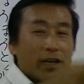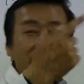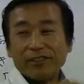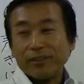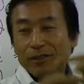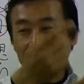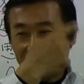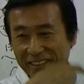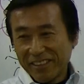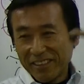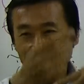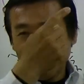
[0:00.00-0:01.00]
レインするんです
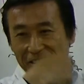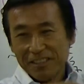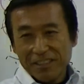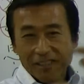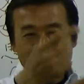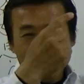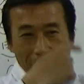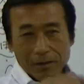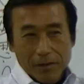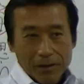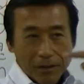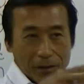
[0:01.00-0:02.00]

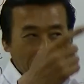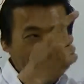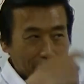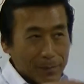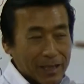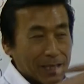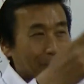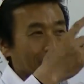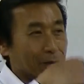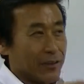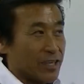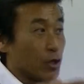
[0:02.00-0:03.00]
例えばたまにあります
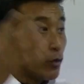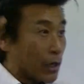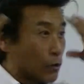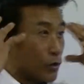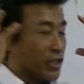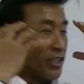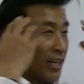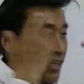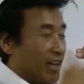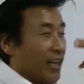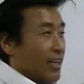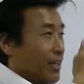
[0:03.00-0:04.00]
けどねいい音楽聴いたら
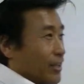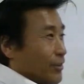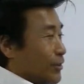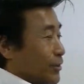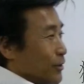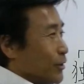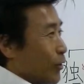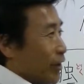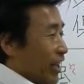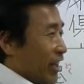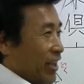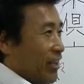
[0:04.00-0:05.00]
ねずっと
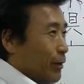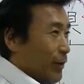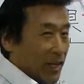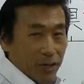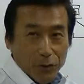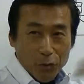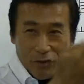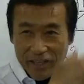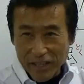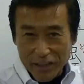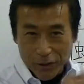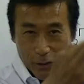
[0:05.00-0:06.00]
ね多分映像の
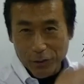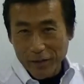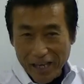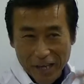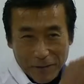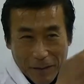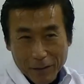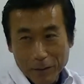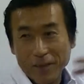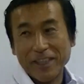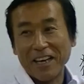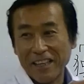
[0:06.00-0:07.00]
世紀というね番組
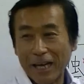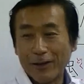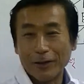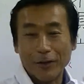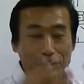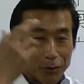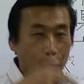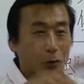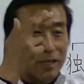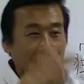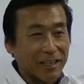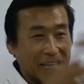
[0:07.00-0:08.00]
見たらねあの後ずっと音
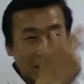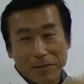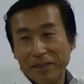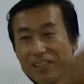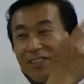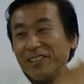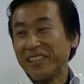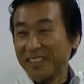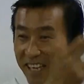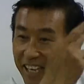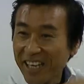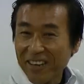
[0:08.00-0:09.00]
楽が鳴り響いてるんです
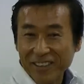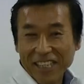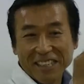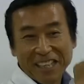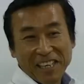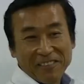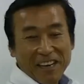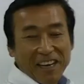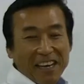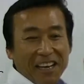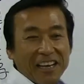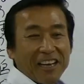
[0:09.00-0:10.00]
ね私ならば、
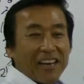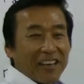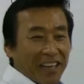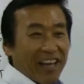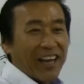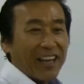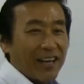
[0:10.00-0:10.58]
ね、